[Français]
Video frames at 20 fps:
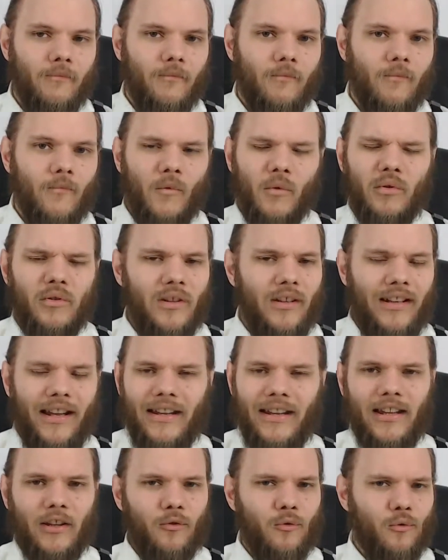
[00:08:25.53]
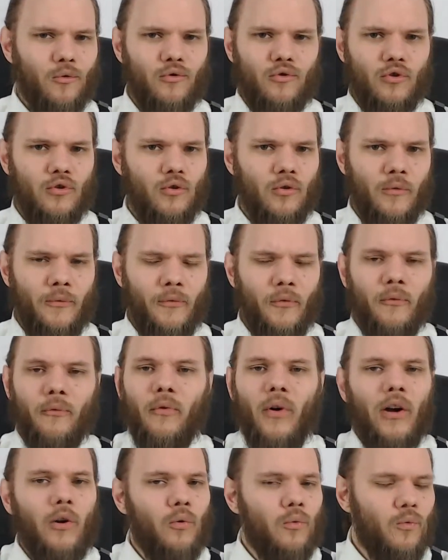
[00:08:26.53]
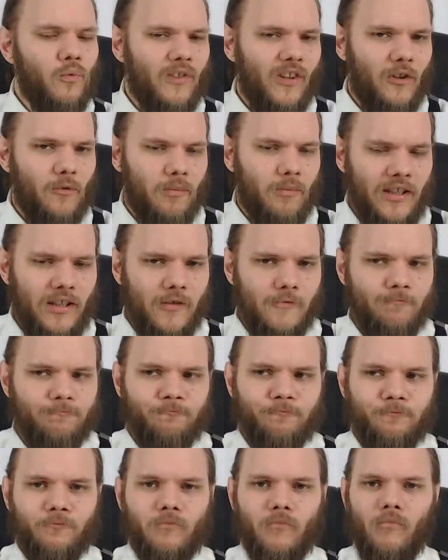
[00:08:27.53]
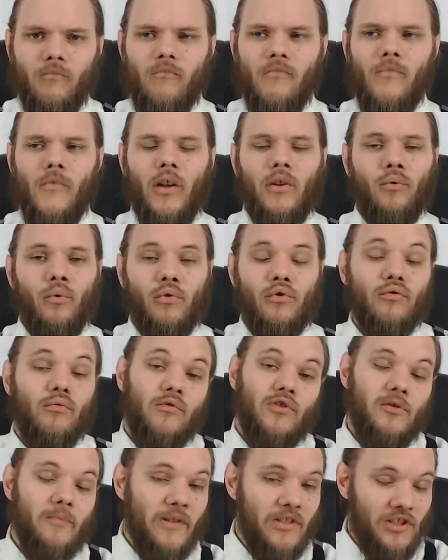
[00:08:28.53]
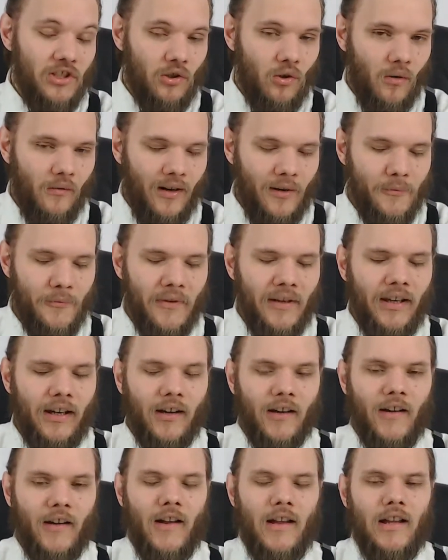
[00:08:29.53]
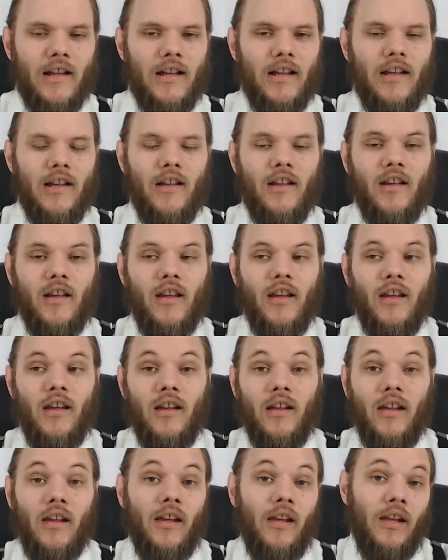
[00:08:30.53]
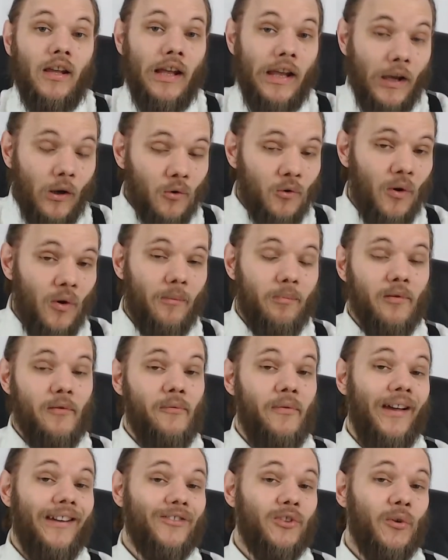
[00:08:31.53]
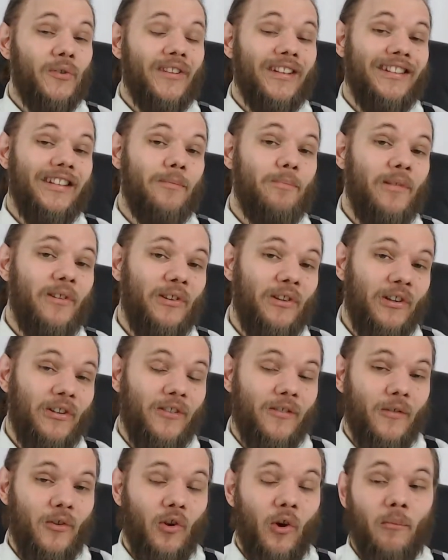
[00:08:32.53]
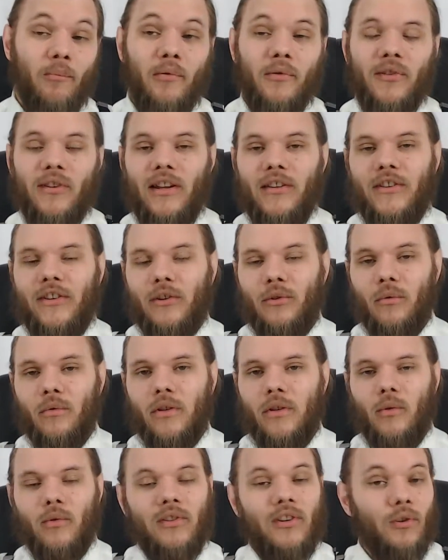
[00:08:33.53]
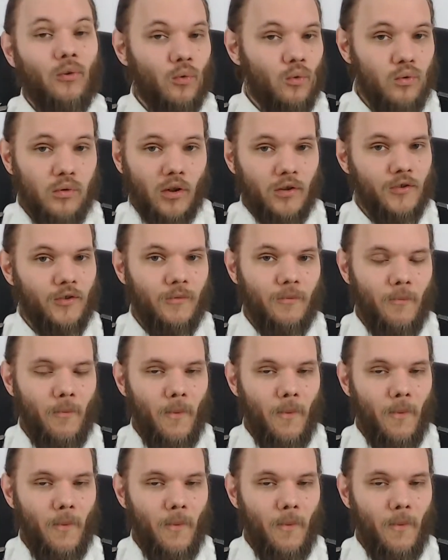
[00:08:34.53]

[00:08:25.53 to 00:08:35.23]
Donc là, il y a un truc, je faudra qu'on nous explique. Donc j'imagine qu'on va le faire. Et on aurait pu le faire dans cet épisode. Parce qu'en plus, la saison est une saison courte.